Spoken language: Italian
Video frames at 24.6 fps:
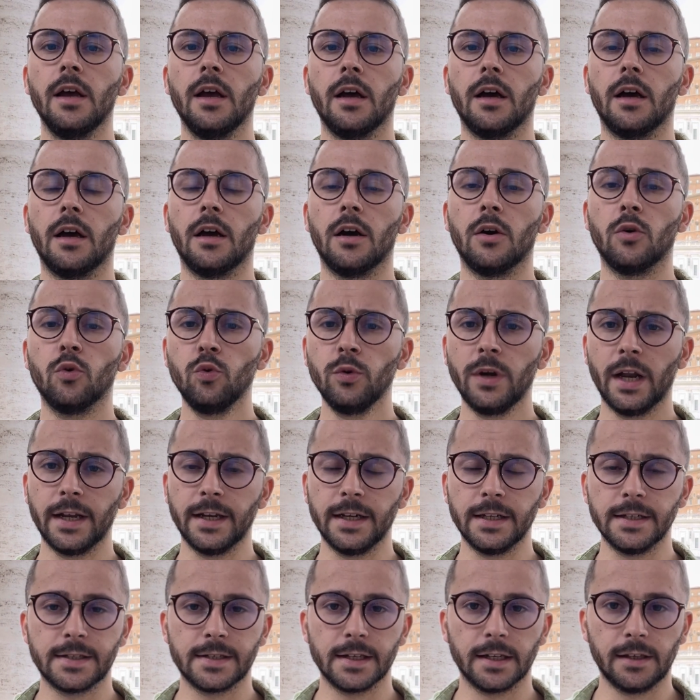Eh, una
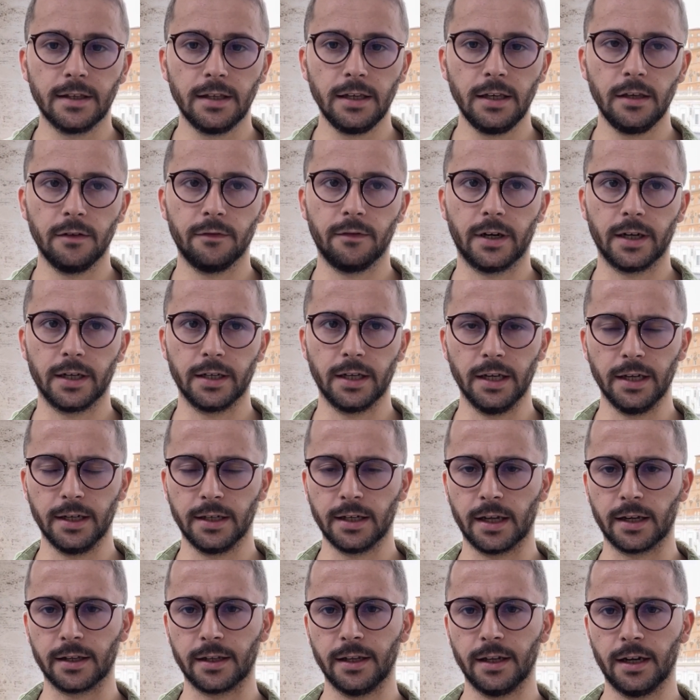iniziativa che il
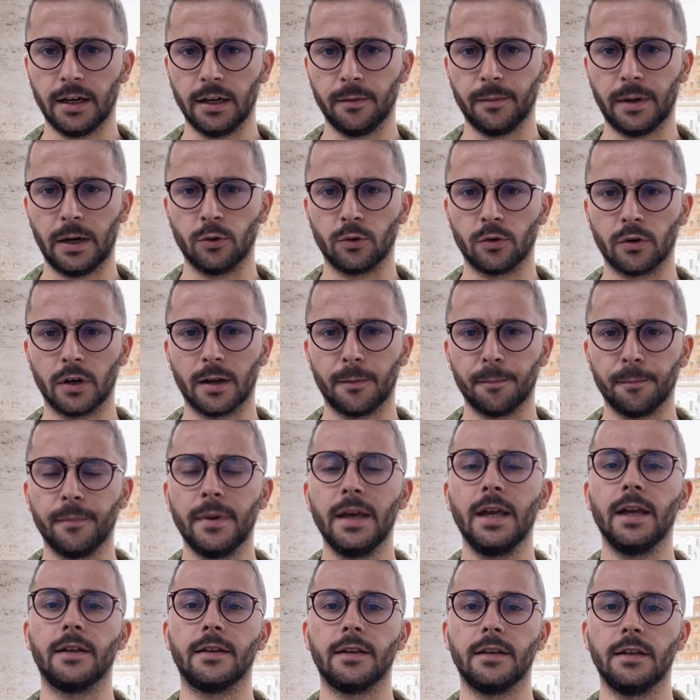cardinale Mauro
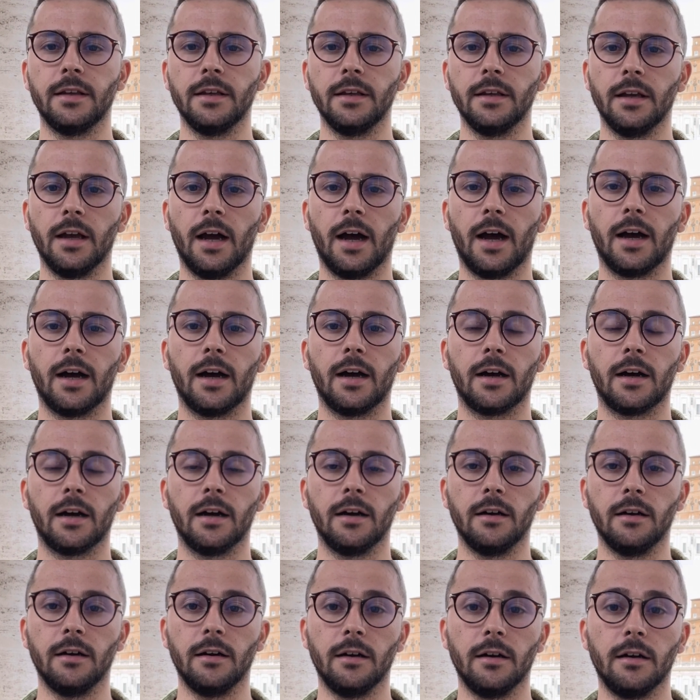Gambetti ha
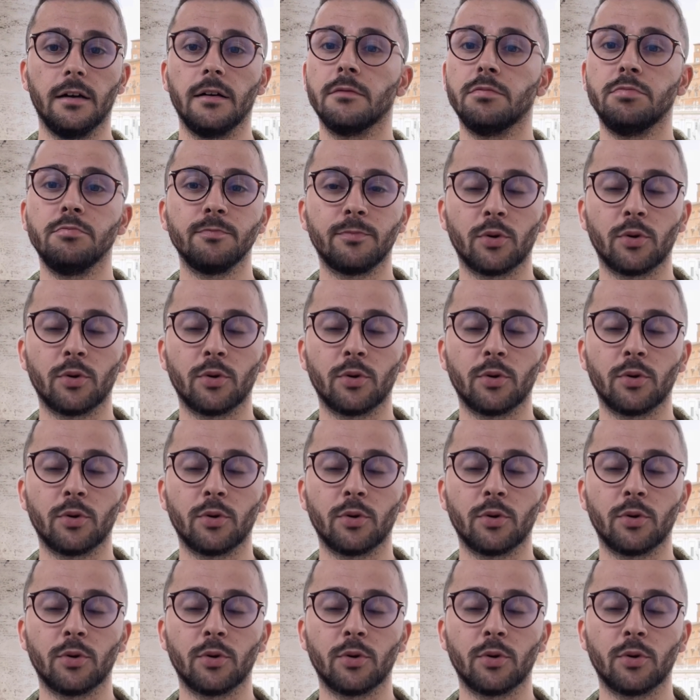eh,